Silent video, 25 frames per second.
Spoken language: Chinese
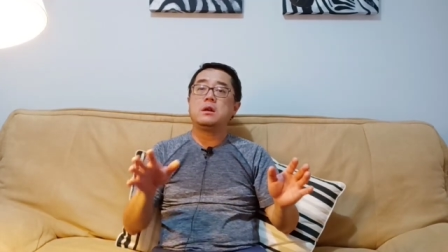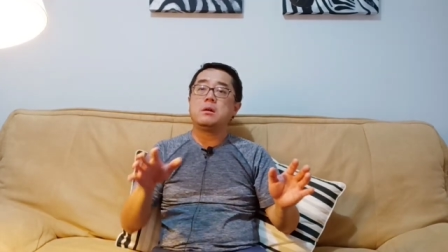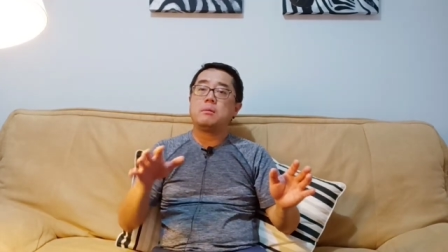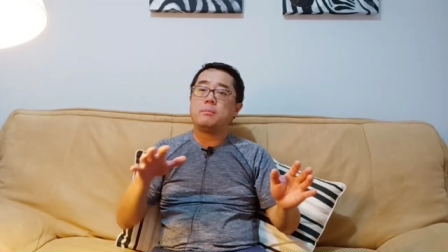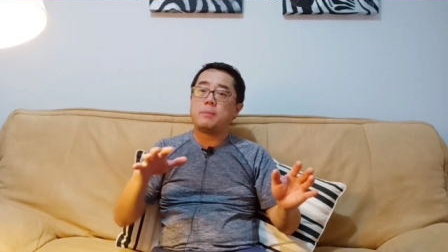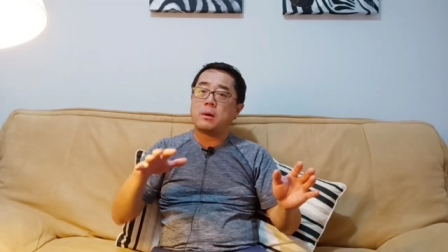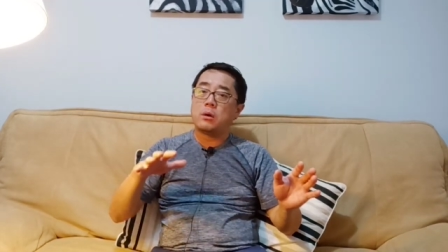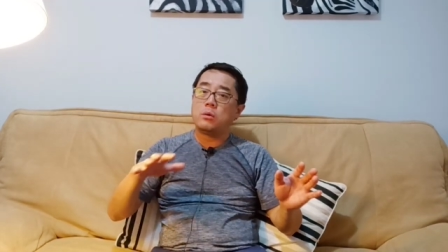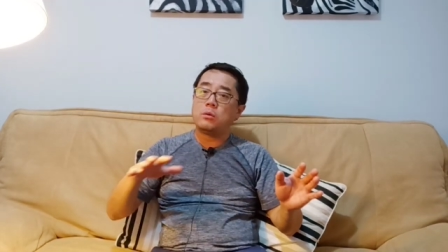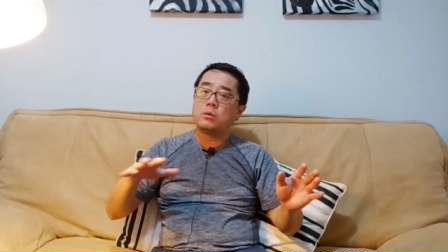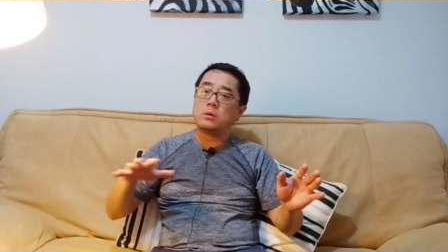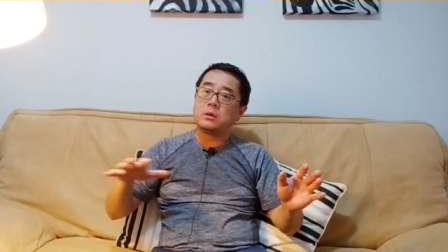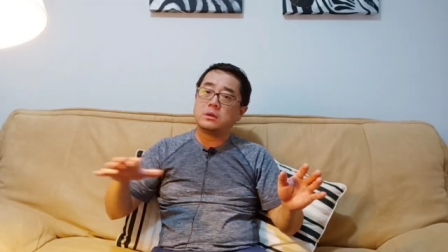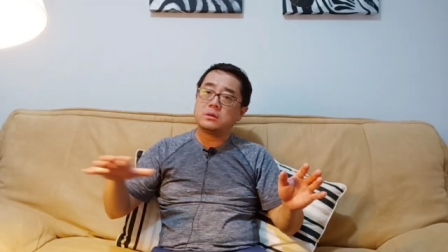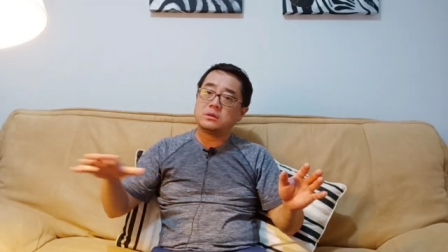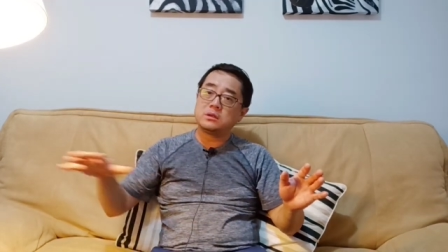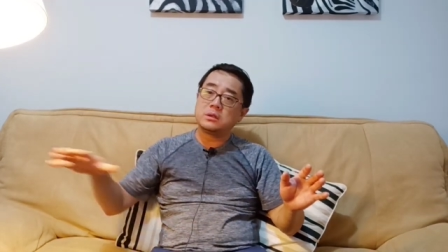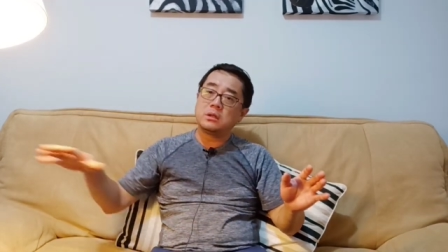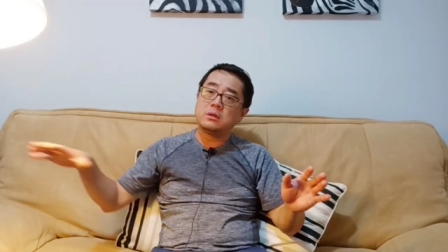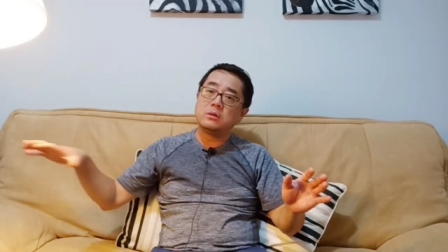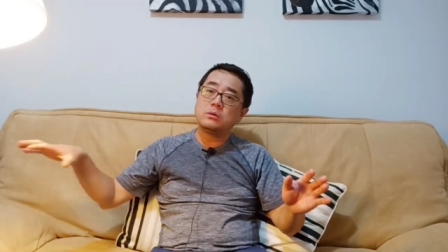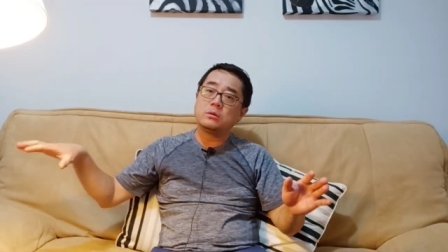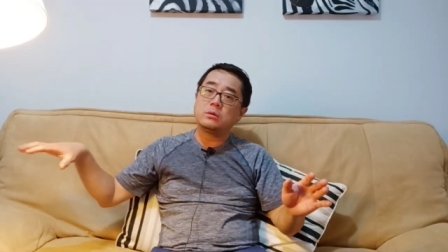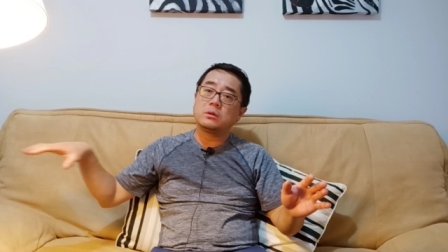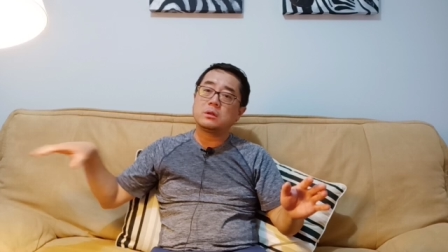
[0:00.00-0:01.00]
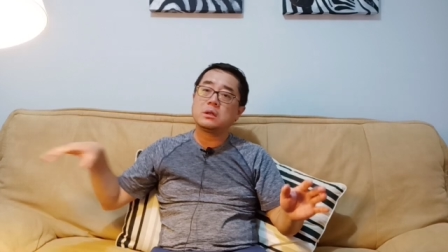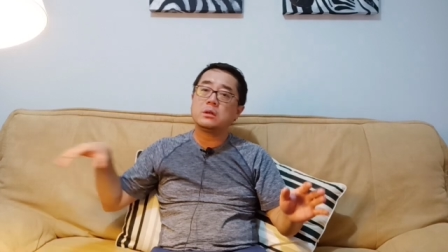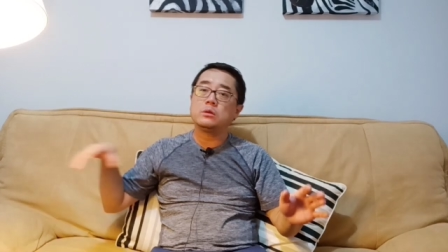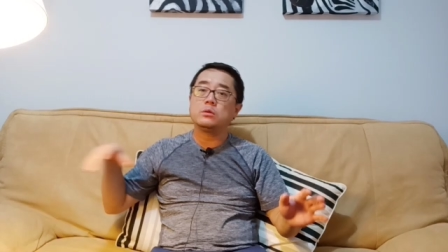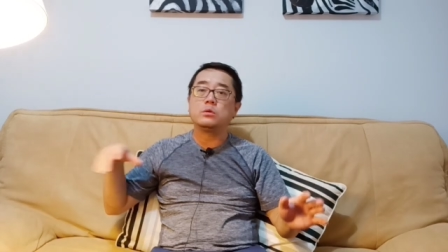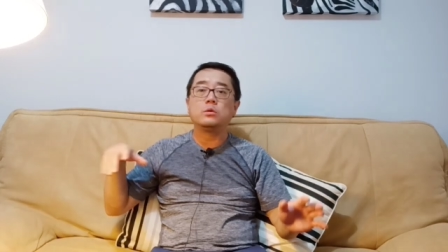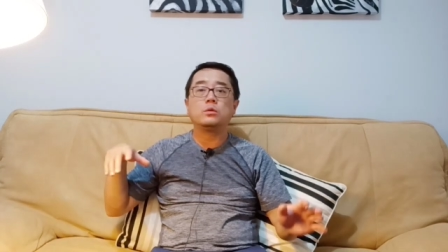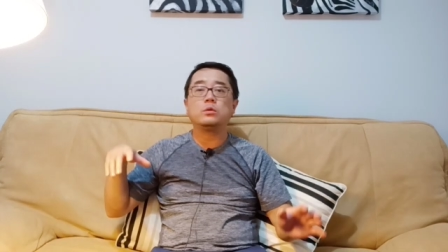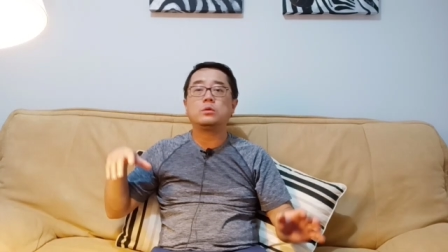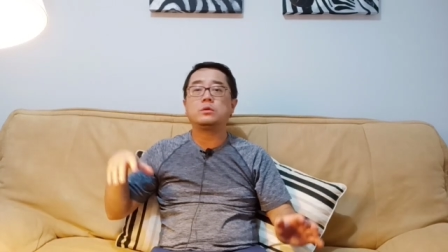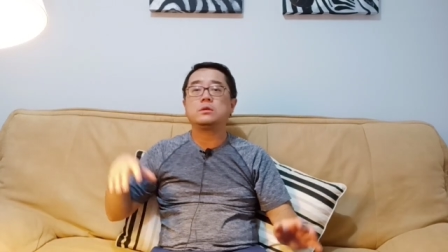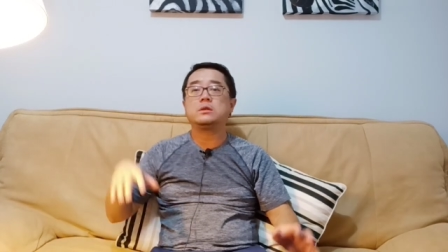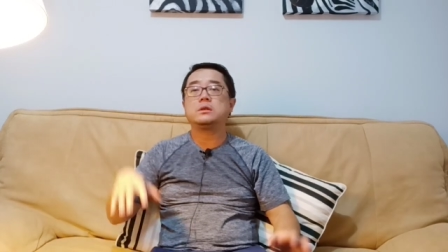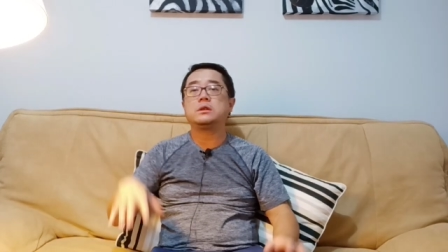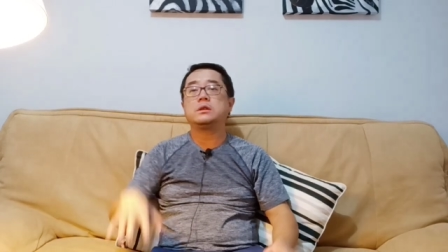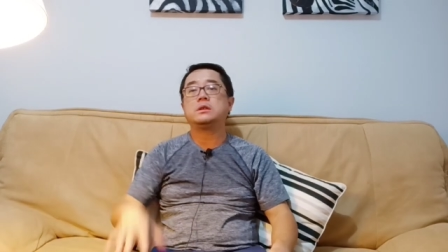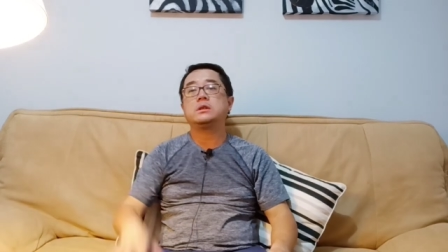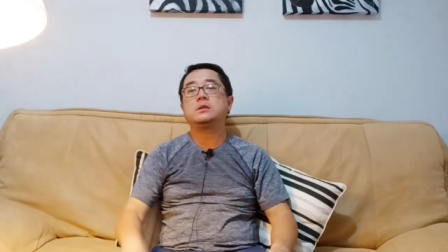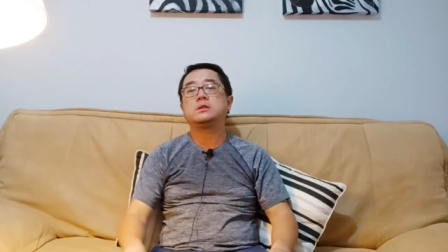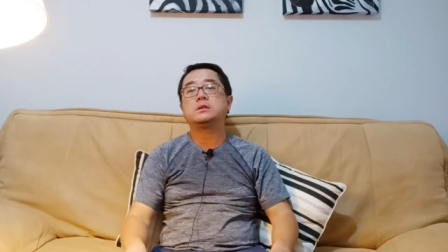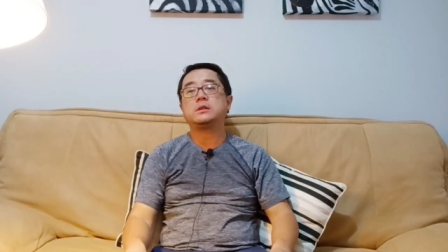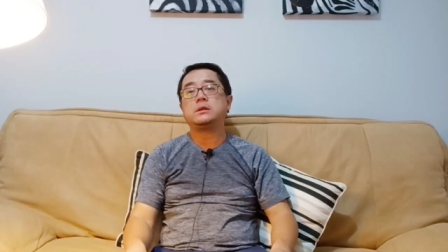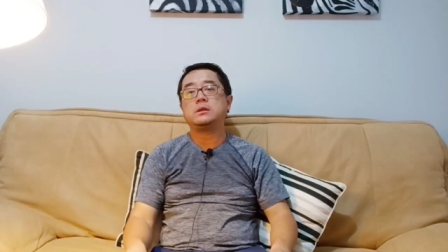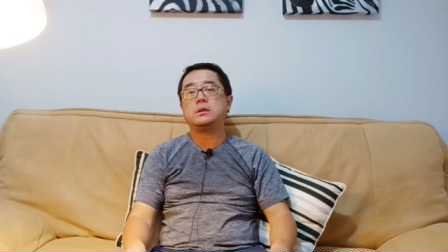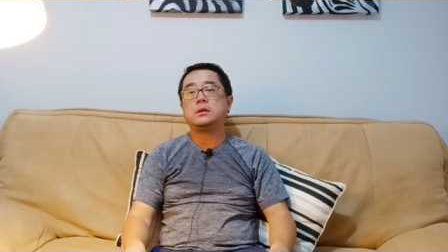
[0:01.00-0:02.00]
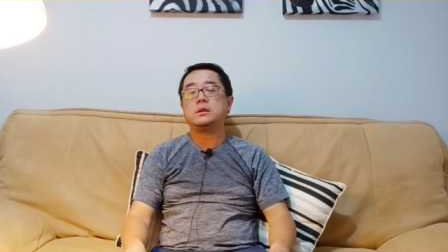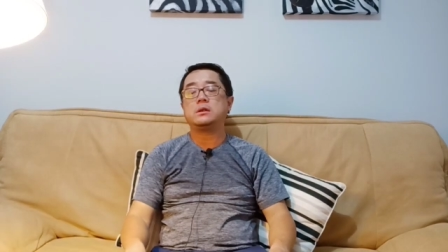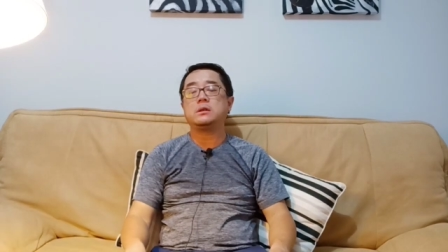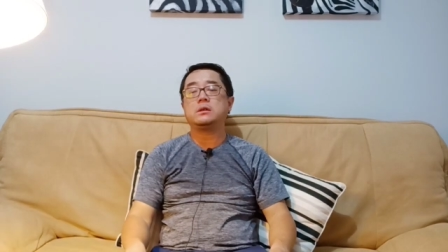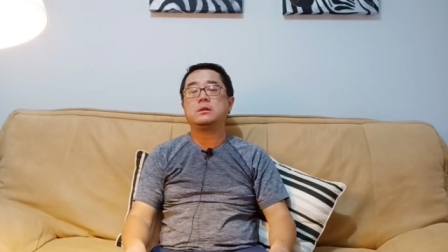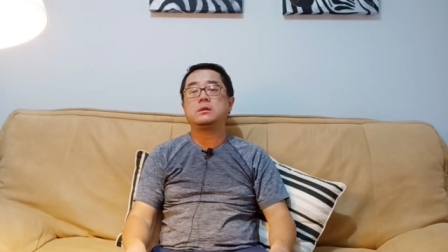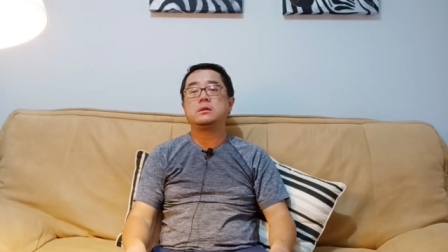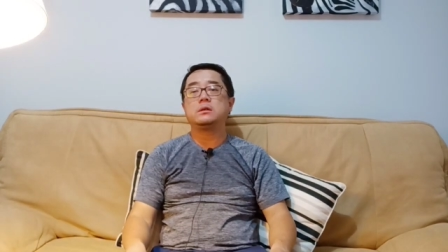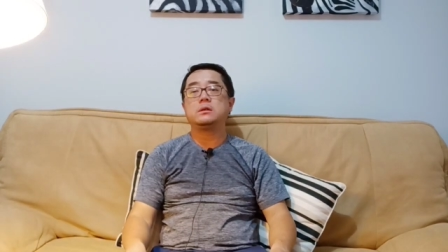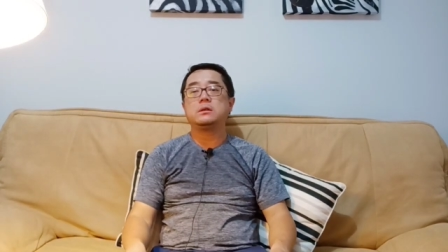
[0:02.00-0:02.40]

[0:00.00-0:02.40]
保护了身后更多的那些森林的，